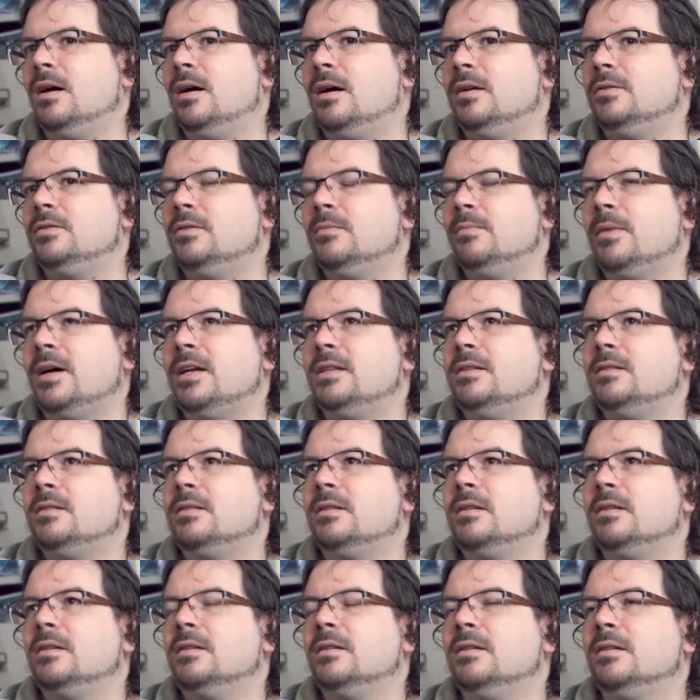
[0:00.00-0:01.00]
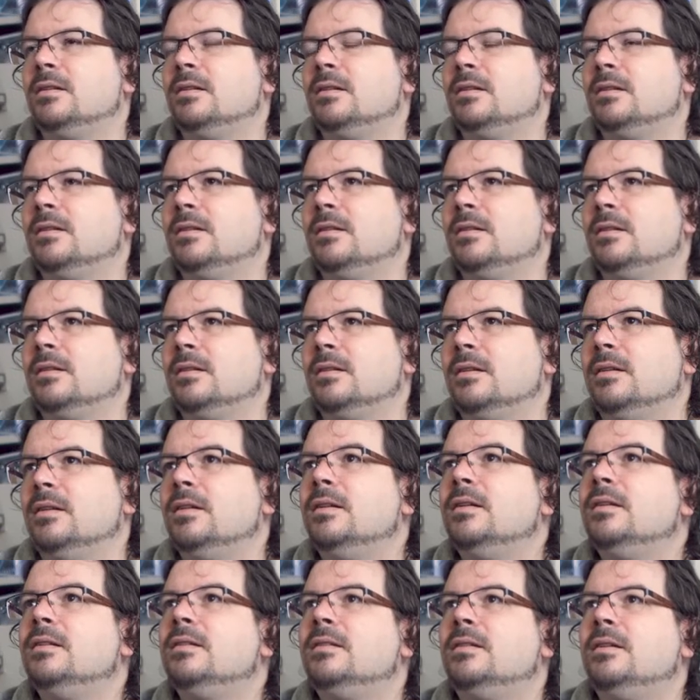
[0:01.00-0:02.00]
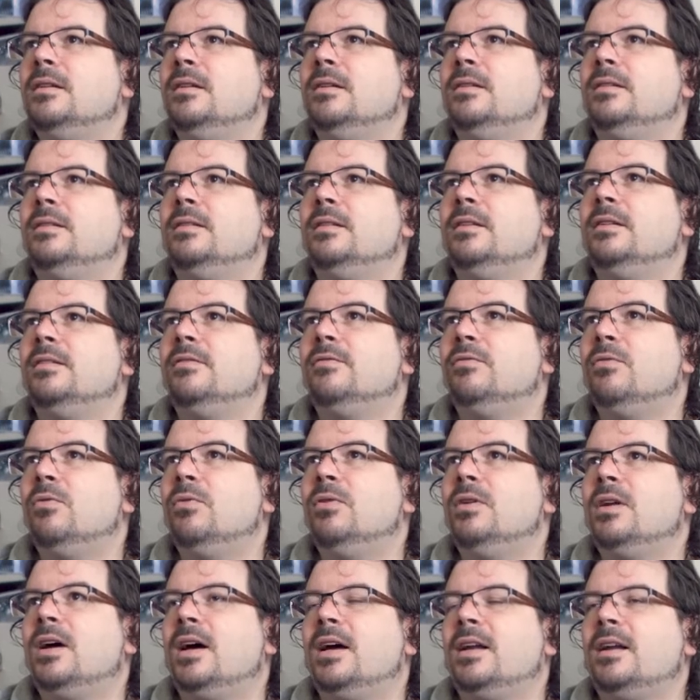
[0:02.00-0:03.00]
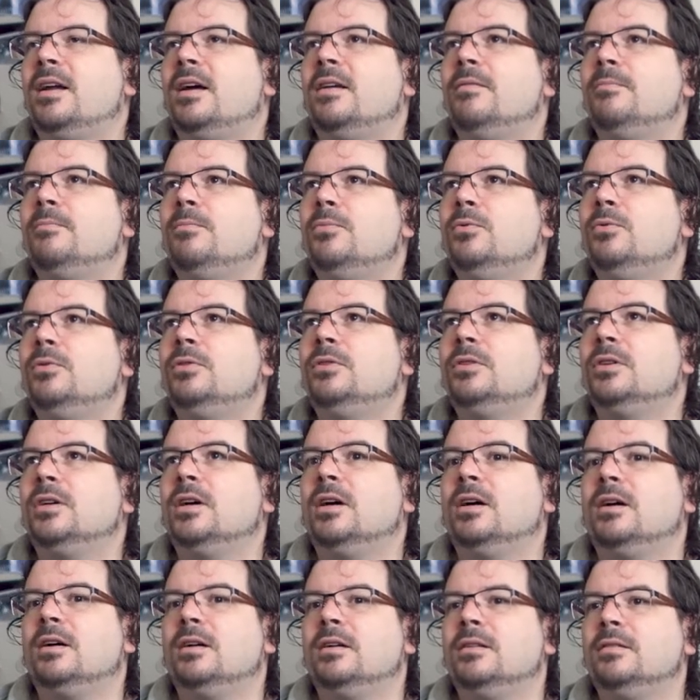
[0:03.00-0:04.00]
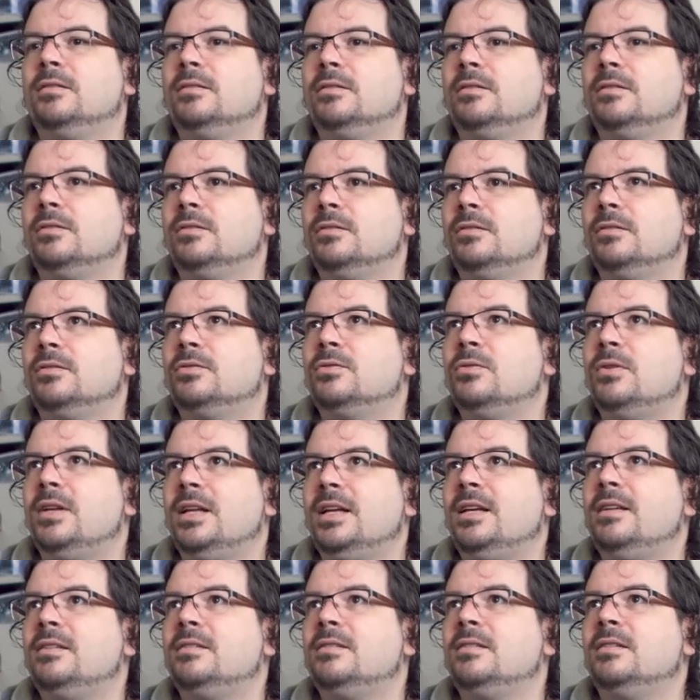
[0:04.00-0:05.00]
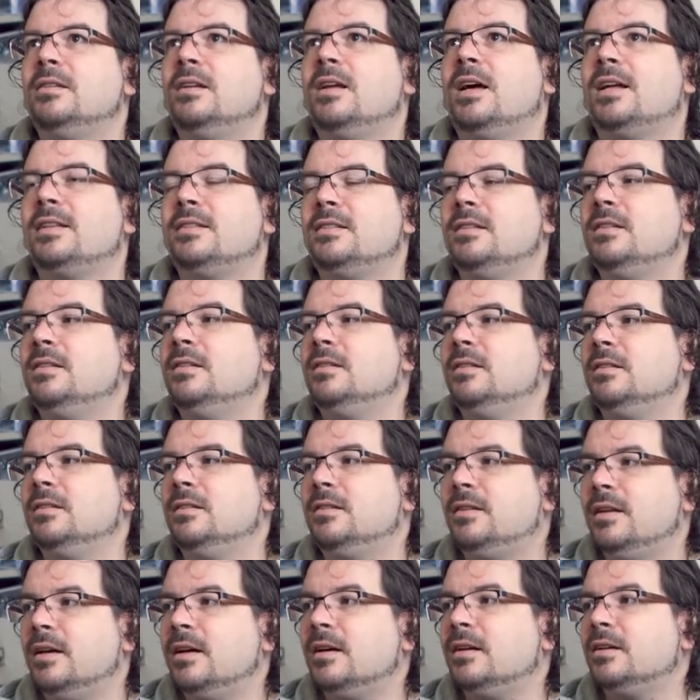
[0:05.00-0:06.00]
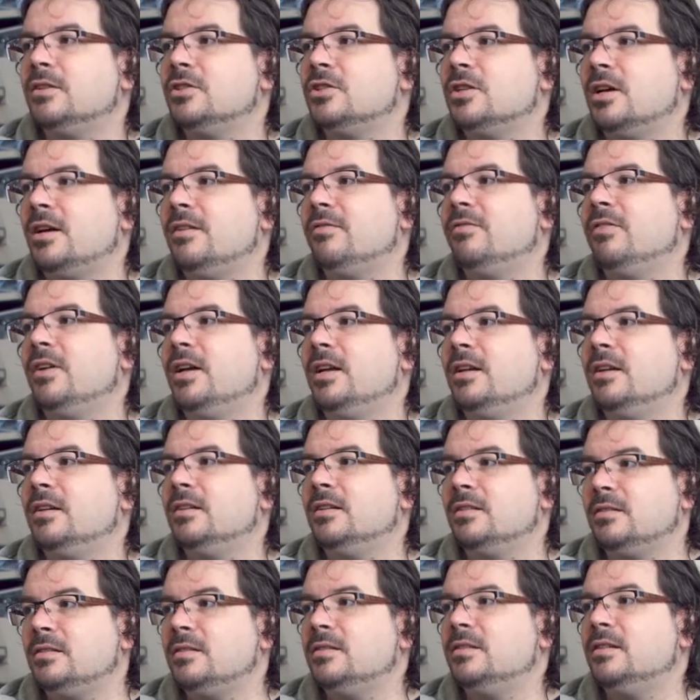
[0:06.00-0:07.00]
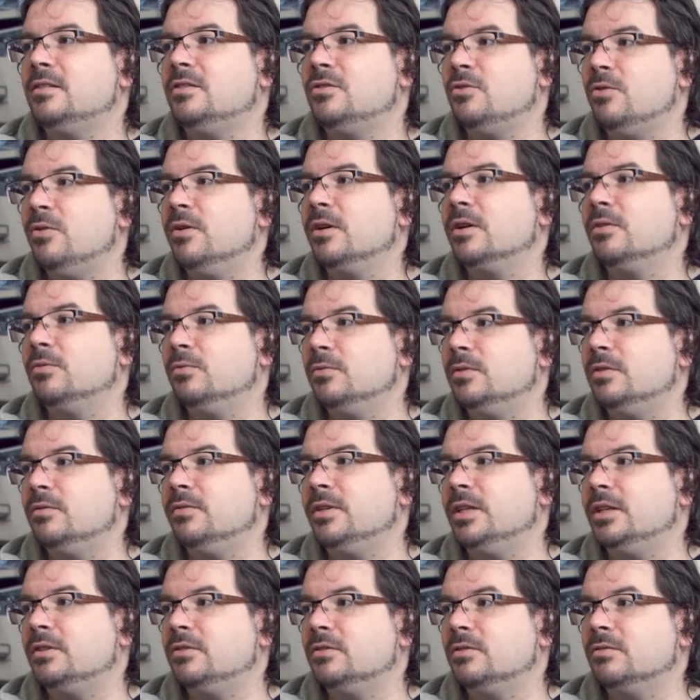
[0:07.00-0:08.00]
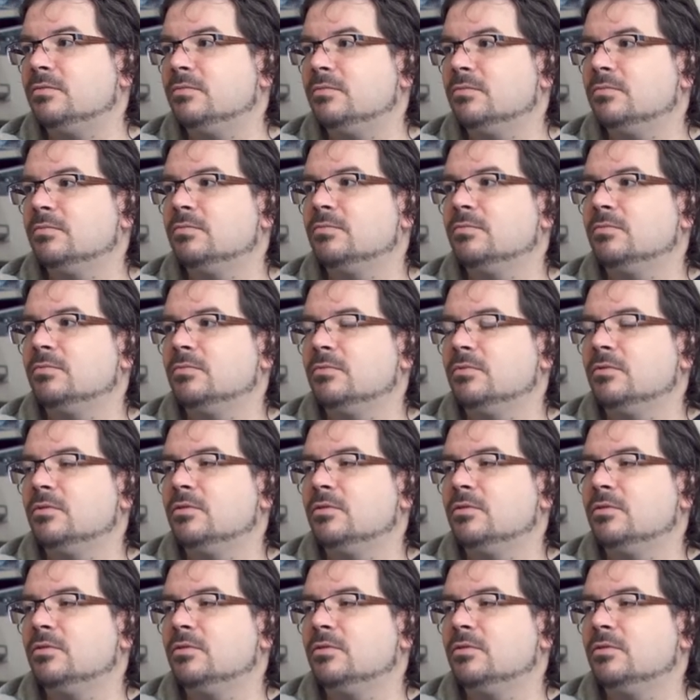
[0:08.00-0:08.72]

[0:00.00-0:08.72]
Also, meinst, also so kann ich es mir erklären. Die, die Gewohnheit, ein Buch äh, zu lesen hat sich der Gestalt verändert, dass ich es jetzt höre unterwegs. Glaube ich, glaube